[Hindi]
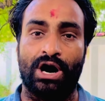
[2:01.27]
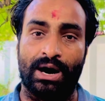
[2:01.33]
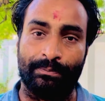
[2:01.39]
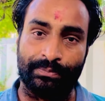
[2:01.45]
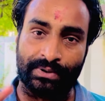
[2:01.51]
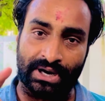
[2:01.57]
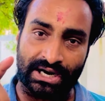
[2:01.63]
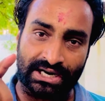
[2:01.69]

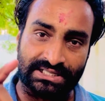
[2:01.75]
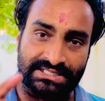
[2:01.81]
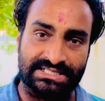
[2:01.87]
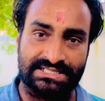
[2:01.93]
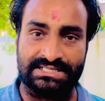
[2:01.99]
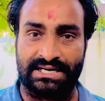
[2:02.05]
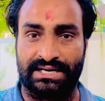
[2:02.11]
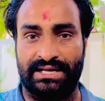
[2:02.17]
आपका
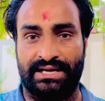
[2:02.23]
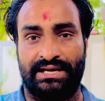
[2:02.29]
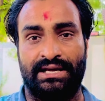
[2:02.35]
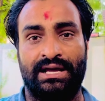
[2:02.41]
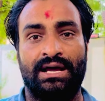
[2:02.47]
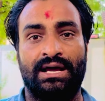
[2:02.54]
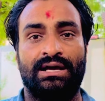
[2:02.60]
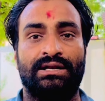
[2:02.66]
रजिस्टर्ड है
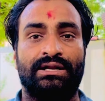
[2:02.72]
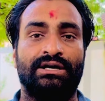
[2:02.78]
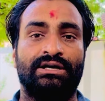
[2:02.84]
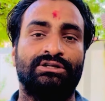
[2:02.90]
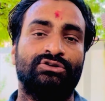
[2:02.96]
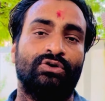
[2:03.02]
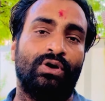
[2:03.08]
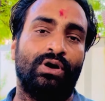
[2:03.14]

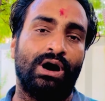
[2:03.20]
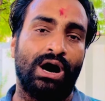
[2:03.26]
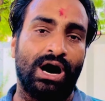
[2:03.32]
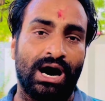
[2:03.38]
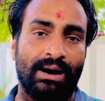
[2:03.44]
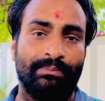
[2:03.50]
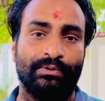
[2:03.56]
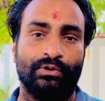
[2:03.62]
नहीं तो
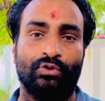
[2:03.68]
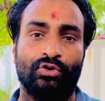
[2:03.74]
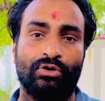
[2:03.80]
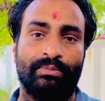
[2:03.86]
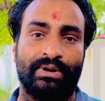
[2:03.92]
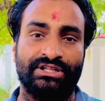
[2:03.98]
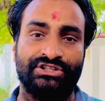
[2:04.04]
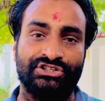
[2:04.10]
आप
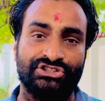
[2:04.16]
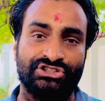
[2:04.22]
लोग भर्ती